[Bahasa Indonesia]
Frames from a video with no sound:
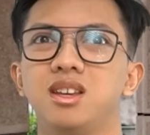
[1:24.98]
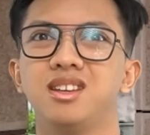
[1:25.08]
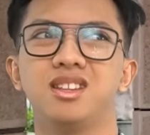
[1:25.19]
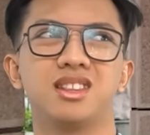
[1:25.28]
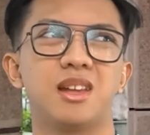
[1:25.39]

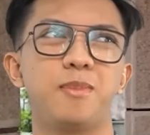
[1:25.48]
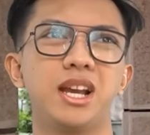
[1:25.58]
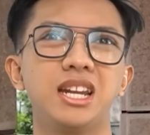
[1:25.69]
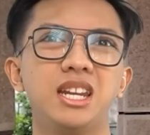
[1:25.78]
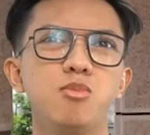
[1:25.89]
yes. Iya. tapi
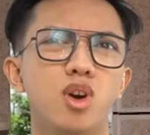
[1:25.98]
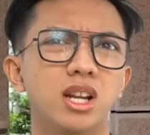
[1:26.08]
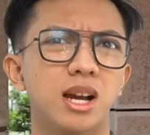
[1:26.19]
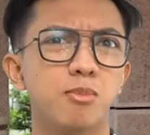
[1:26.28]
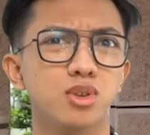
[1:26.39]
kan ini bukan
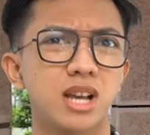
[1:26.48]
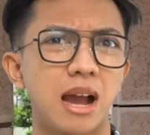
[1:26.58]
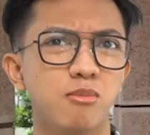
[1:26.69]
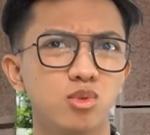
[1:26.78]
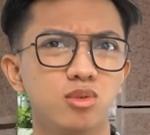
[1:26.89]
kampus
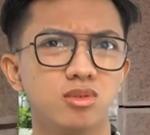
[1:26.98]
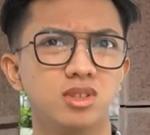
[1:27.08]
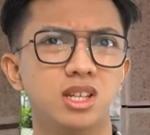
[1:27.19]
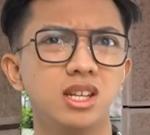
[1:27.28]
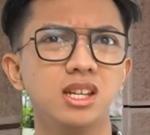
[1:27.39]
kamu
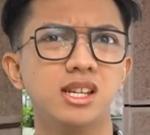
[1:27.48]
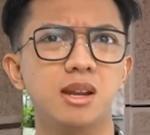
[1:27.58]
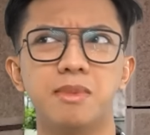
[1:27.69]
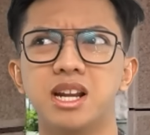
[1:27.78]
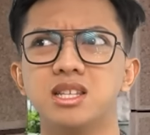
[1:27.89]
jadi
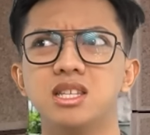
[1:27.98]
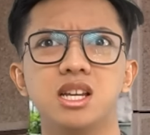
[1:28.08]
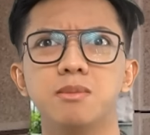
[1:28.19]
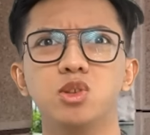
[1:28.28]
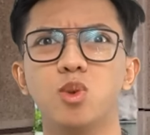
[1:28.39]
dari mana sisi
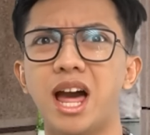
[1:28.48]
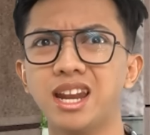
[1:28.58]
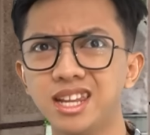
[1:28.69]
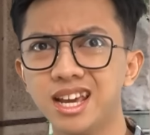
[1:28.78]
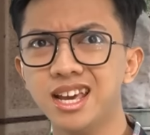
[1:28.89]

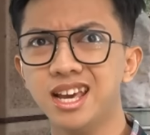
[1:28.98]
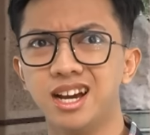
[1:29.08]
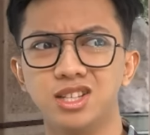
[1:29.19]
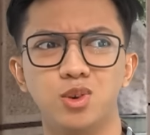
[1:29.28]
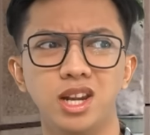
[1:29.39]
kebetulannya
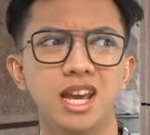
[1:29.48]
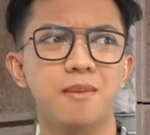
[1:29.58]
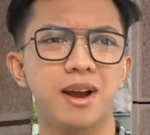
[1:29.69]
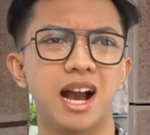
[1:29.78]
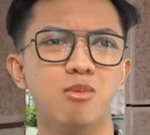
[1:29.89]
kecuali
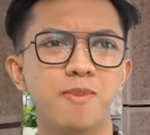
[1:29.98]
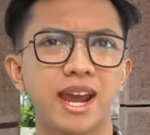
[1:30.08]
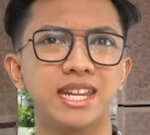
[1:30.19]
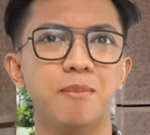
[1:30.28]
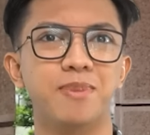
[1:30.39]
ya emang kamu
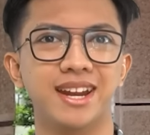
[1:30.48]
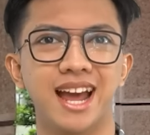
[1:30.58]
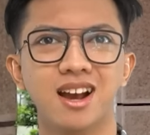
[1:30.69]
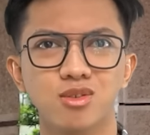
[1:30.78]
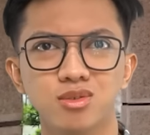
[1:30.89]
pengen nyamperin
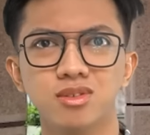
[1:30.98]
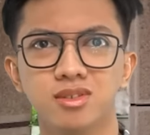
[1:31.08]
aku